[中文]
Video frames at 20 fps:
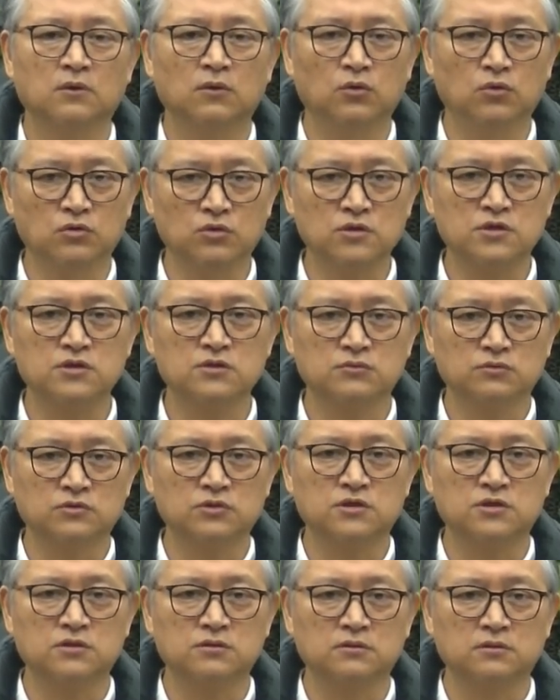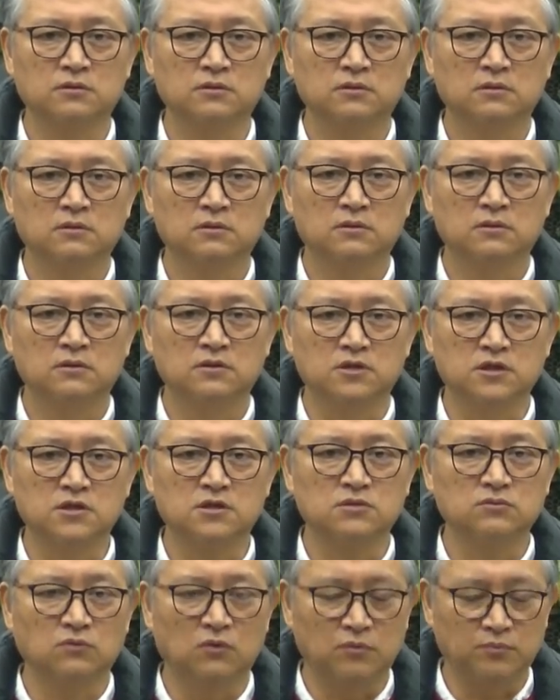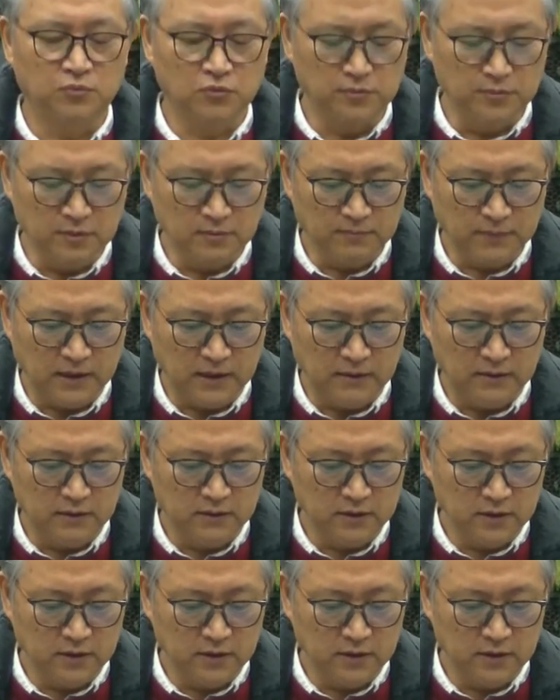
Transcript: 如果是如此，即使我不明白，